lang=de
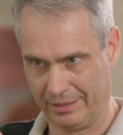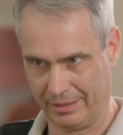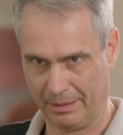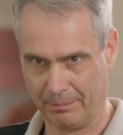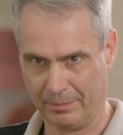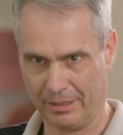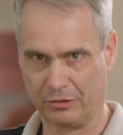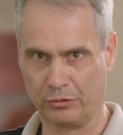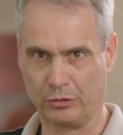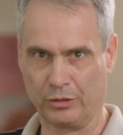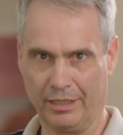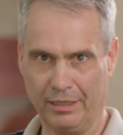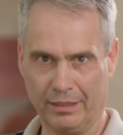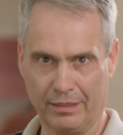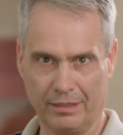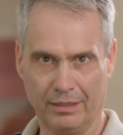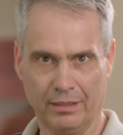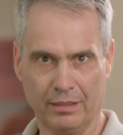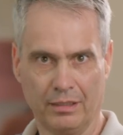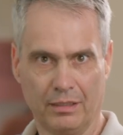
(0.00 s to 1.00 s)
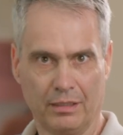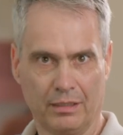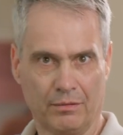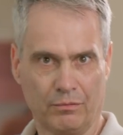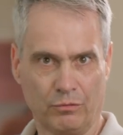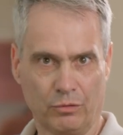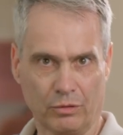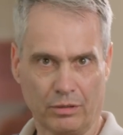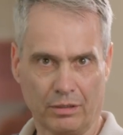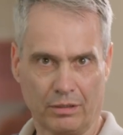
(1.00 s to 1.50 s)
Daimler Truck,
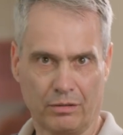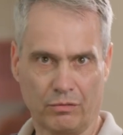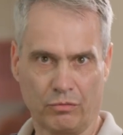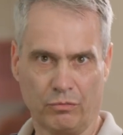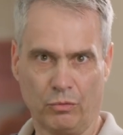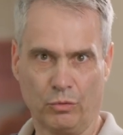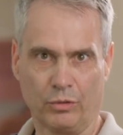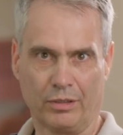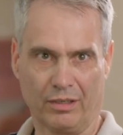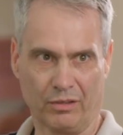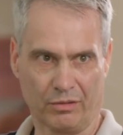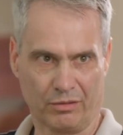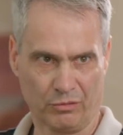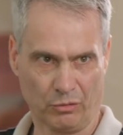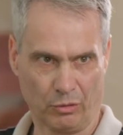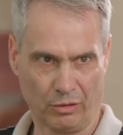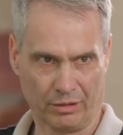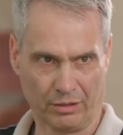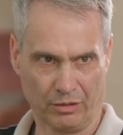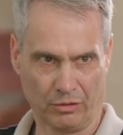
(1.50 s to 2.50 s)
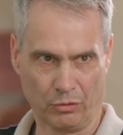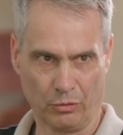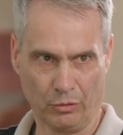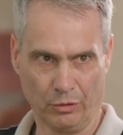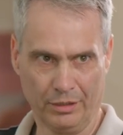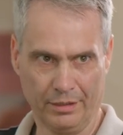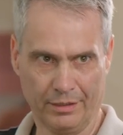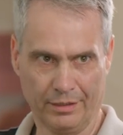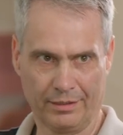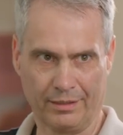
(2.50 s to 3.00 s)
wurde 2009
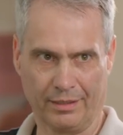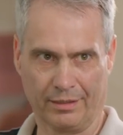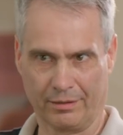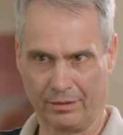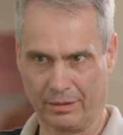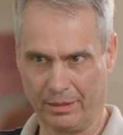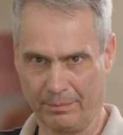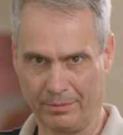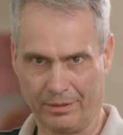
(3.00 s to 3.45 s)
gegründet, also